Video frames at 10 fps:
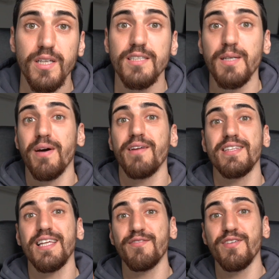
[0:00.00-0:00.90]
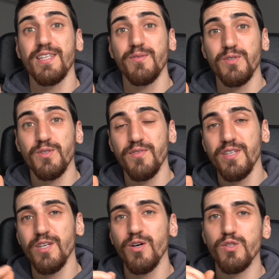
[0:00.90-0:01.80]
siamo arrivati alla fine di questo
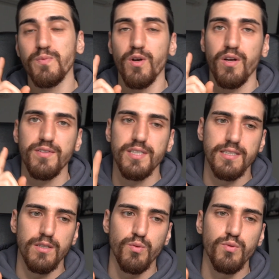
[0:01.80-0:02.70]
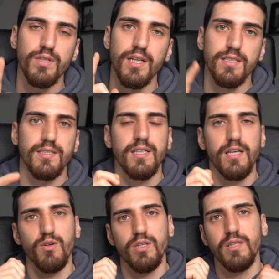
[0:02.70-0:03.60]
video, spero che vi sia stato utile, se sì
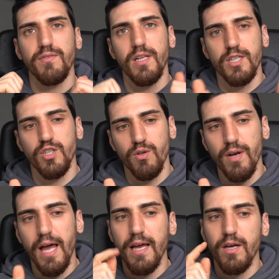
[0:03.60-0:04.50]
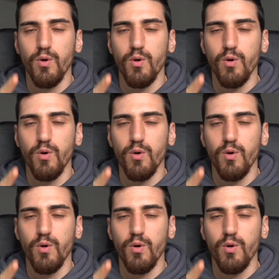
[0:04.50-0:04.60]
ricordatevi di lasciare un like,